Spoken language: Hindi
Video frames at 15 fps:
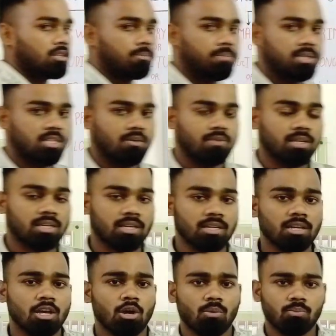पे अर्थात पृथ्वी
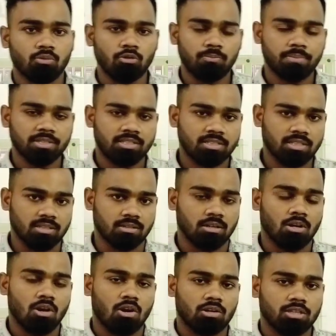की भूपृष्ठ
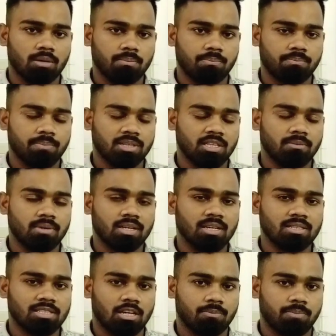मतलब पृथ्वी
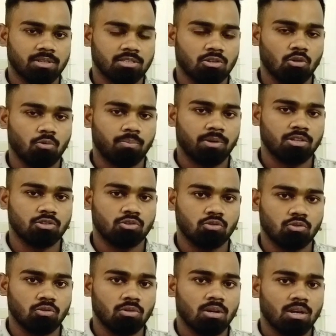के सरफेस के ऊपर
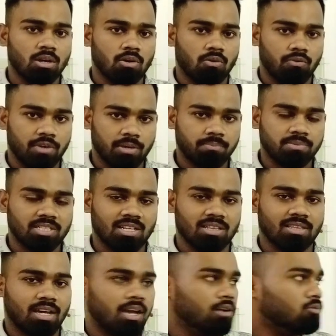जो वेव
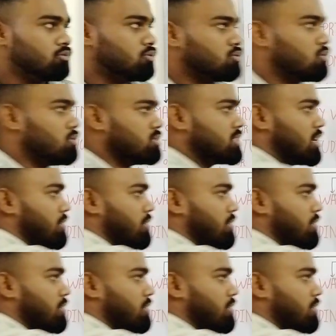चलता है उसको